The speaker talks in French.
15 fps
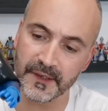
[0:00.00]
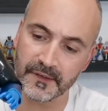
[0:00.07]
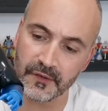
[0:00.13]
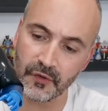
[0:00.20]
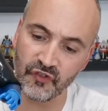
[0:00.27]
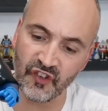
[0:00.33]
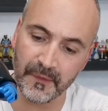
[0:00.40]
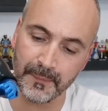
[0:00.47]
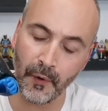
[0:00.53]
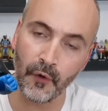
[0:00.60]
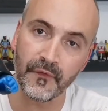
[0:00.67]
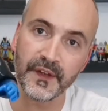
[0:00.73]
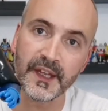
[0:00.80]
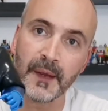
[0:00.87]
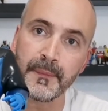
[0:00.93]
parce que j'ai pas
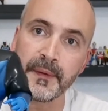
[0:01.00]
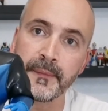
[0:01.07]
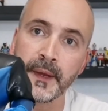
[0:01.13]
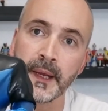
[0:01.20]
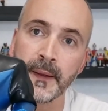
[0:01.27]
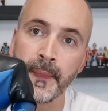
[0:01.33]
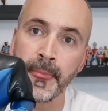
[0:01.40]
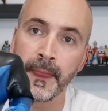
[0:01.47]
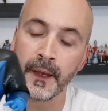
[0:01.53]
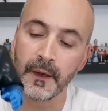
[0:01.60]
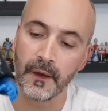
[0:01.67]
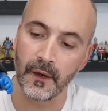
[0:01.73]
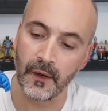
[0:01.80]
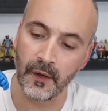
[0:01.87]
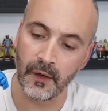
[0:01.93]
envie d'abîmer
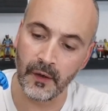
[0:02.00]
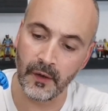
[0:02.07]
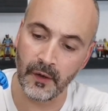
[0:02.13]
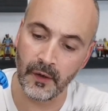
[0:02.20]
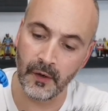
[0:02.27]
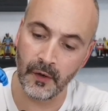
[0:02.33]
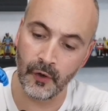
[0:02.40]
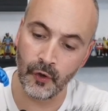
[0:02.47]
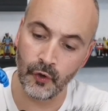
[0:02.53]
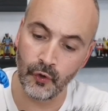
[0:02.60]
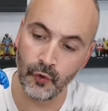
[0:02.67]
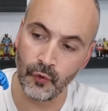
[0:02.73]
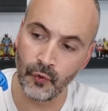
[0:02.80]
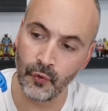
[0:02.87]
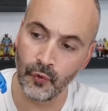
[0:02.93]
euh,
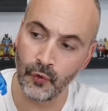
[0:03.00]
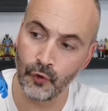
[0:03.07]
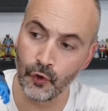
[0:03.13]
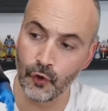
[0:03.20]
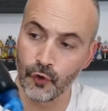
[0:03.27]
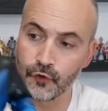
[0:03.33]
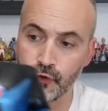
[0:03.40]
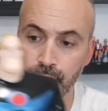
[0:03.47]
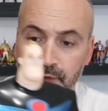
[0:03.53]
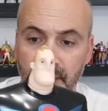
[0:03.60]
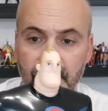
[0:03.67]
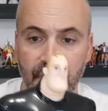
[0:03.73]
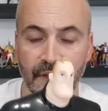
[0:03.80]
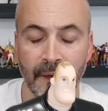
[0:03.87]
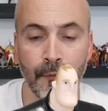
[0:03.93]
le, costume. Ce
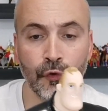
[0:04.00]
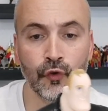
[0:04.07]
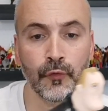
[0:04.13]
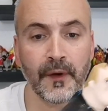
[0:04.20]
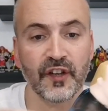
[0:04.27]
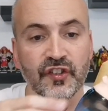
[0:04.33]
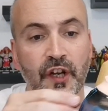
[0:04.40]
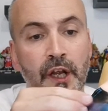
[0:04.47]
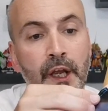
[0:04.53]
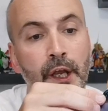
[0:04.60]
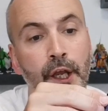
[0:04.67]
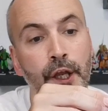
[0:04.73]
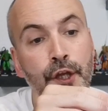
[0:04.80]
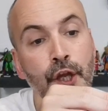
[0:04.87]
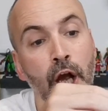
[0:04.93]
serait vraiment dommage.
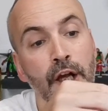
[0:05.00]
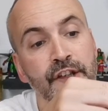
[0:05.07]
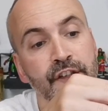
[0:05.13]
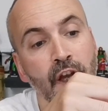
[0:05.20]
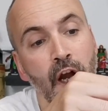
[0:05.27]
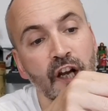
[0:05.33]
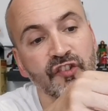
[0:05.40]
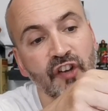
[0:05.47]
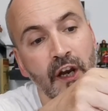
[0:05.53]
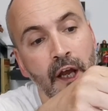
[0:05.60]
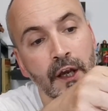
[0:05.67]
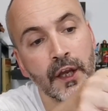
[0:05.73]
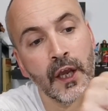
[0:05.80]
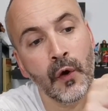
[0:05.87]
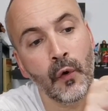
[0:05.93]
Il y a un scratch à
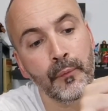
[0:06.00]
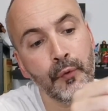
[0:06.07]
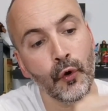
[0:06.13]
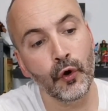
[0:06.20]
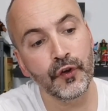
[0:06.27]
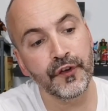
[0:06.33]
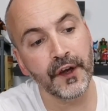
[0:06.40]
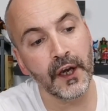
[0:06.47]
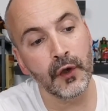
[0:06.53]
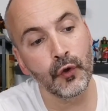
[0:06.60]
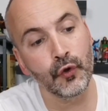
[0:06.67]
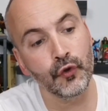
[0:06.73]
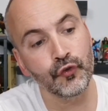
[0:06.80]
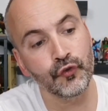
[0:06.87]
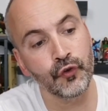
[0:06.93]
l'arrière. On peut retirer
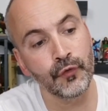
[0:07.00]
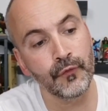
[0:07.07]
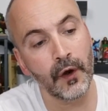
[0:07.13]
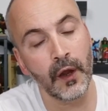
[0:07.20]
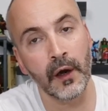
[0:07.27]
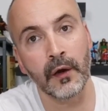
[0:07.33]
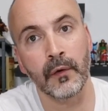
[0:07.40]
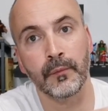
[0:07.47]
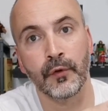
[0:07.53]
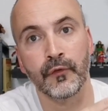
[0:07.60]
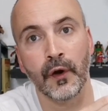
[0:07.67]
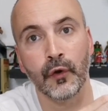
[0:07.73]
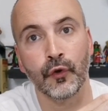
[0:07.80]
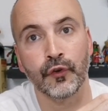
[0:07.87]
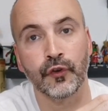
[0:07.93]
le costume. Voilà, on peut
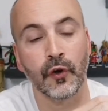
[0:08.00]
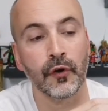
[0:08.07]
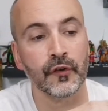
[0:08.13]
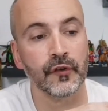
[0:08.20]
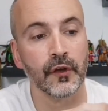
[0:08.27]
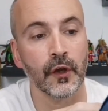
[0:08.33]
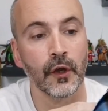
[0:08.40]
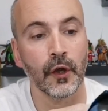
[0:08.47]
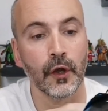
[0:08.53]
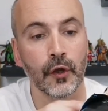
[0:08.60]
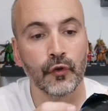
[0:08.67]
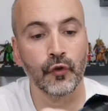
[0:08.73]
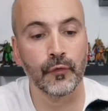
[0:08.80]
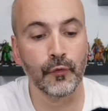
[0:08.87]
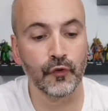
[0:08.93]
voir le torse
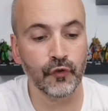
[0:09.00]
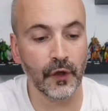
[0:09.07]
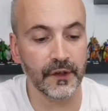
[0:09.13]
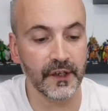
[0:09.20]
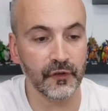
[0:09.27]
de Monsieur